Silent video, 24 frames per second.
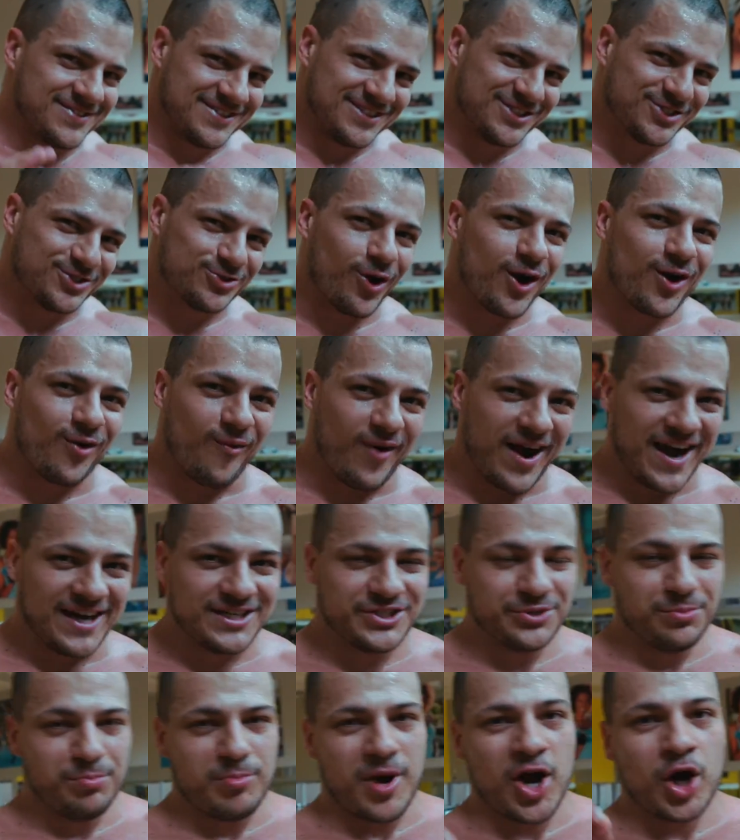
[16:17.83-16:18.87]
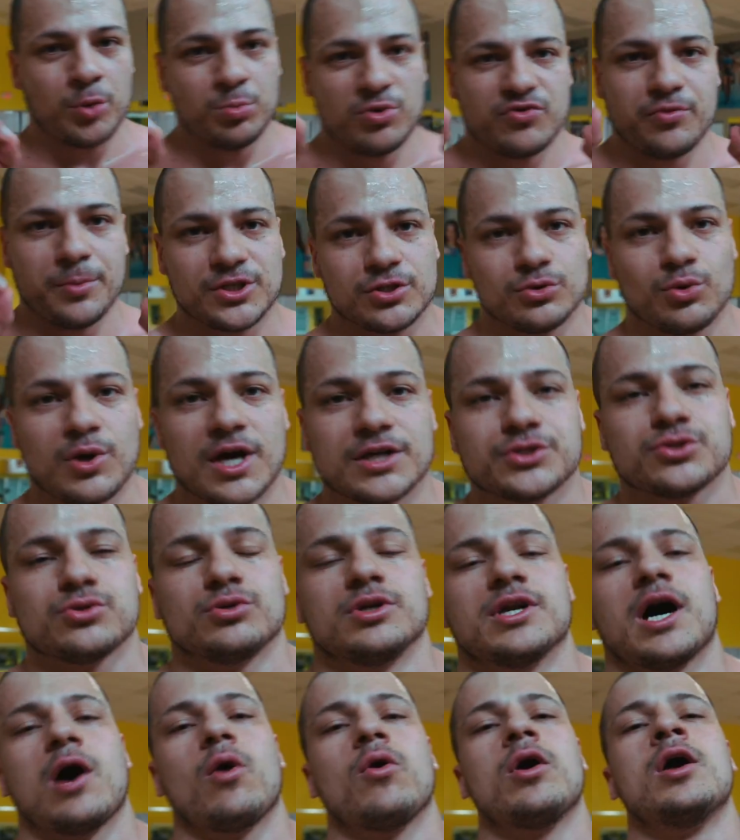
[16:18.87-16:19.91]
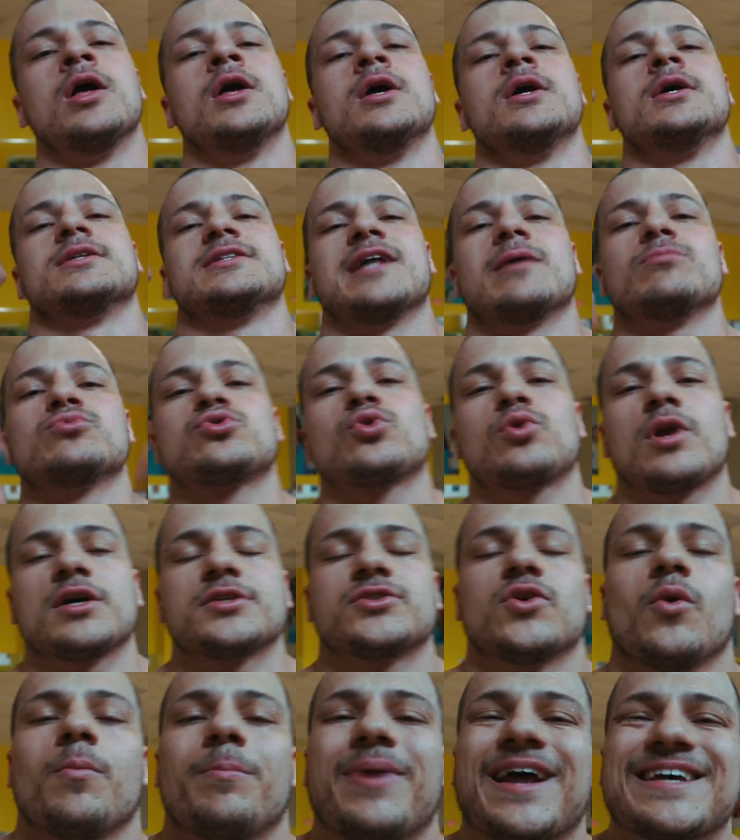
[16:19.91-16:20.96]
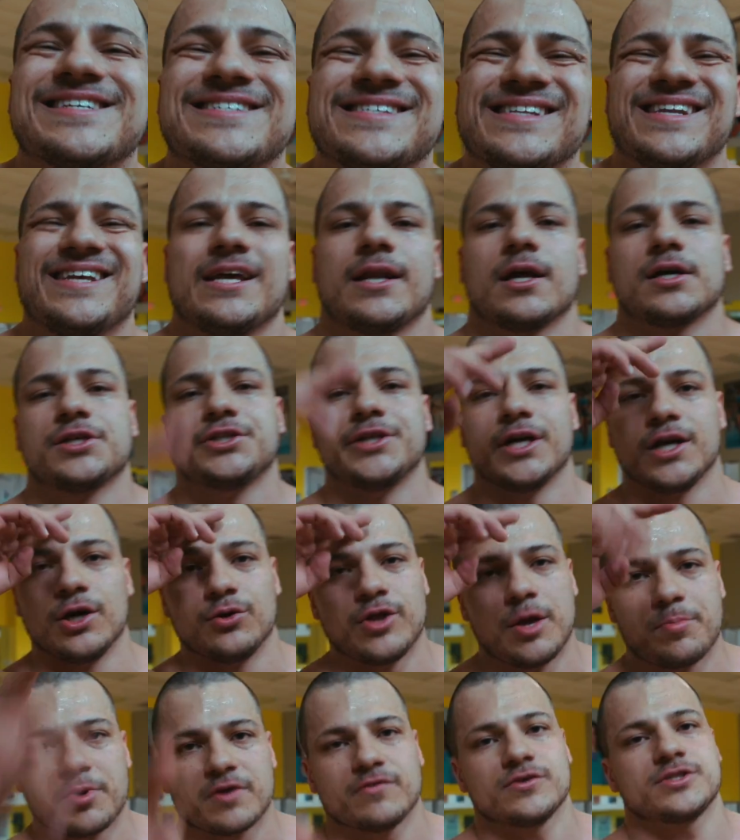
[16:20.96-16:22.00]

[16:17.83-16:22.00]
Só aguarde, maior movimento educacional da musculação brasileira chegando aí pra